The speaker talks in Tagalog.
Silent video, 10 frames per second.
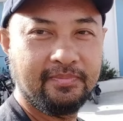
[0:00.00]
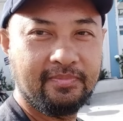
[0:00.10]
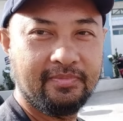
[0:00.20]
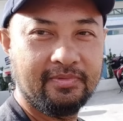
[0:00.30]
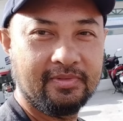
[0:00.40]

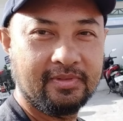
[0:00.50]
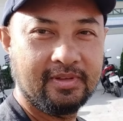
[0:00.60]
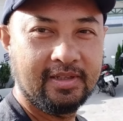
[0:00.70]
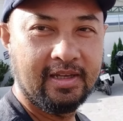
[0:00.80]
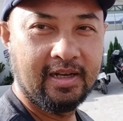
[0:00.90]
Mm.
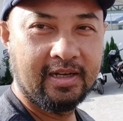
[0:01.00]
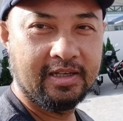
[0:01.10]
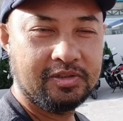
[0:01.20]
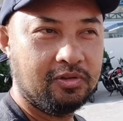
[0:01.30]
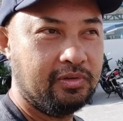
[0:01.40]

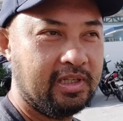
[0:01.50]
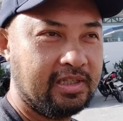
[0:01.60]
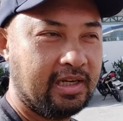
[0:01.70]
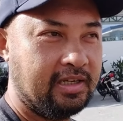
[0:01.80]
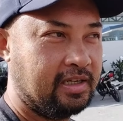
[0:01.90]
Yan, yeah, so uwi na
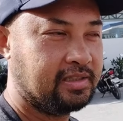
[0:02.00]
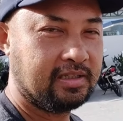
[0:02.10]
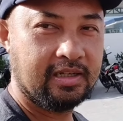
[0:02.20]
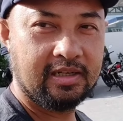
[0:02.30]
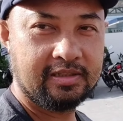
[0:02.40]
tayo guys
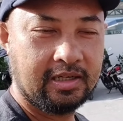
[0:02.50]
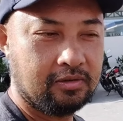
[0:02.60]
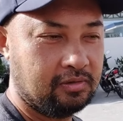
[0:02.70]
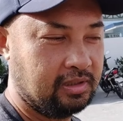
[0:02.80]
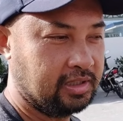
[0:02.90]
at uh, try
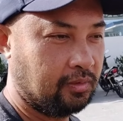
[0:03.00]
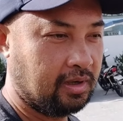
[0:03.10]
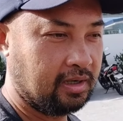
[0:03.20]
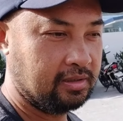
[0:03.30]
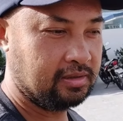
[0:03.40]
ko ulit
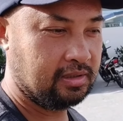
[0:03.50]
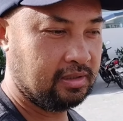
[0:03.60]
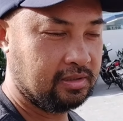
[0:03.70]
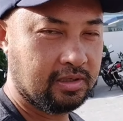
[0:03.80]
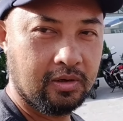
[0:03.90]
tawagan
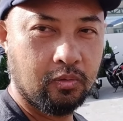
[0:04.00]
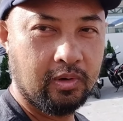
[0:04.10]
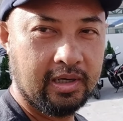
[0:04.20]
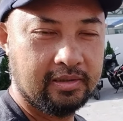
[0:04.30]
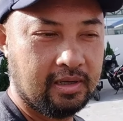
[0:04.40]
si Sir
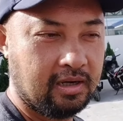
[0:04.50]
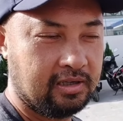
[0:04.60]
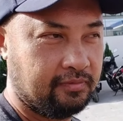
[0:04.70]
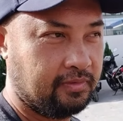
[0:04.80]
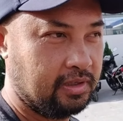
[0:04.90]
Juan
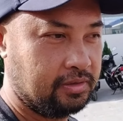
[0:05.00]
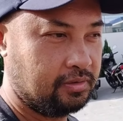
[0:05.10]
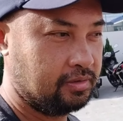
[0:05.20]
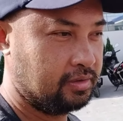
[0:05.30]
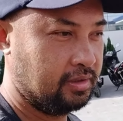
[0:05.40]

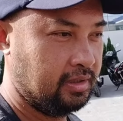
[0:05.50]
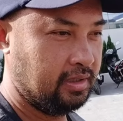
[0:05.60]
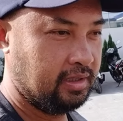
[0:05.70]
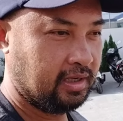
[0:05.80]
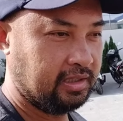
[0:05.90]
Agriventures.
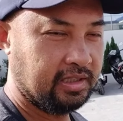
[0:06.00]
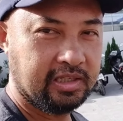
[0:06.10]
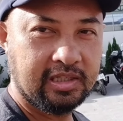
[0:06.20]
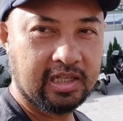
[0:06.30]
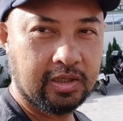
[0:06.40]
Kanina
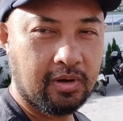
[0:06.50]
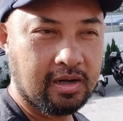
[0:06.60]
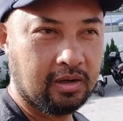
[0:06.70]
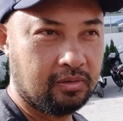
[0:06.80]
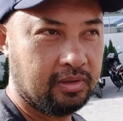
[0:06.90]

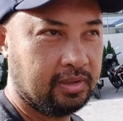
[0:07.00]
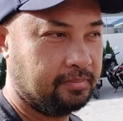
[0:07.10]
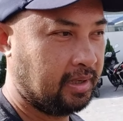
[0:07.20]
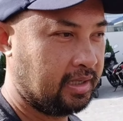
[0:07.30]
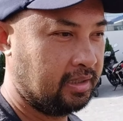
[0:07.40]
tinatawagan ko eh,
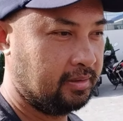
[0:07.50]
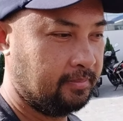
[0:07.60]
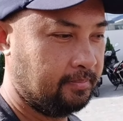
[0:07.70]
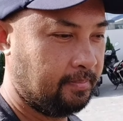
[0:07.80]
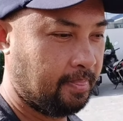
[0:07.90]
parang
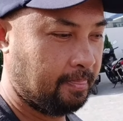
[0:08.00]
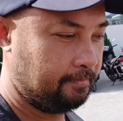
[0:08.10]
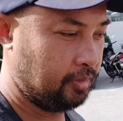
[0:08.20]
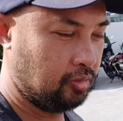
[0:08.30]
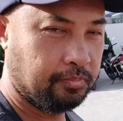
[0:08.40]

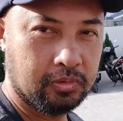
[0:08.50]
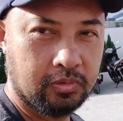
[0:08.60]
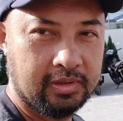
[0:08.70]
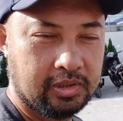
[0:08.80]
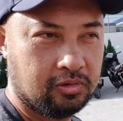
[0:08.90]

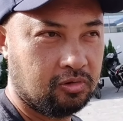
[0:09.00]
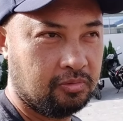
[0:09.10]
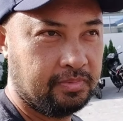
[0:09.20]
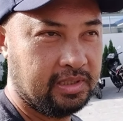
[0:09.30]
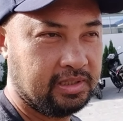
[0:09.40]
pinuputol niya
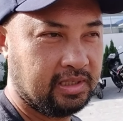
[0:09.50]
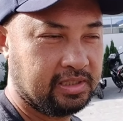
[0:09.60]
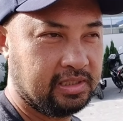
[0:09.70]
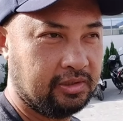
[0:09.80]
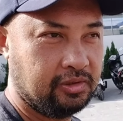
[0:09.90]
siguro busy.
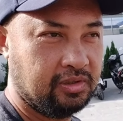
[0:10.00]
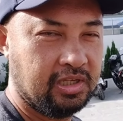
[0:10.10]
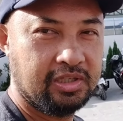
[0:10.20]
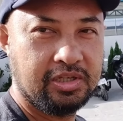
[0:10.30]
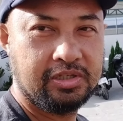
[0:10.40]
Kasi ano yun
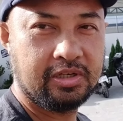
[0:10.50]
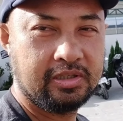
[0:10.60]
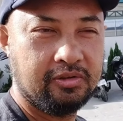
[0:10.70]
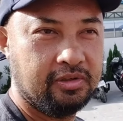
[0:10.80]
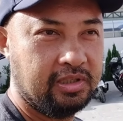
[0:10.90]
eh, teacher
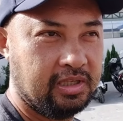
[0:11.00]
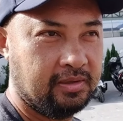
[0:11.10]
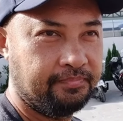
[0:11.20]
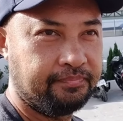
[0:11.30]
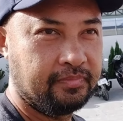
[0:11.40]
daw yun eh.
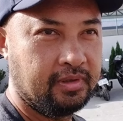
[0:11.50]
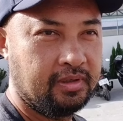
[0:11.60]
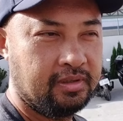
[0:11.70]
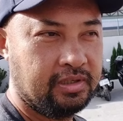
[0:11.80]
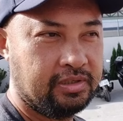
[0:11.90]

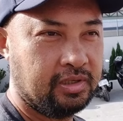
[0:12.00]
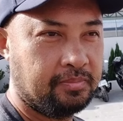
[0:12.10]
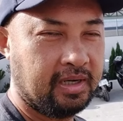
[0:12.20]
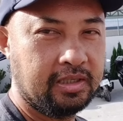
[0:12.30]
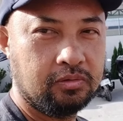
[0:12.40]

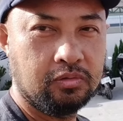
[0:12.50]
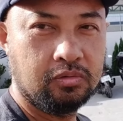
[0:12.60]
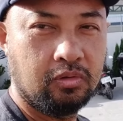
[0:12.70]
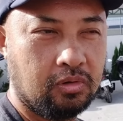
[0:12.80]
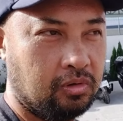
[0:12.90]
Teacher, baka
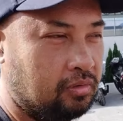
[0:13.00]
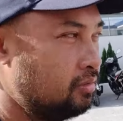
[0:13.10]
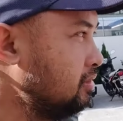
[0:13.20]
nagtuturo.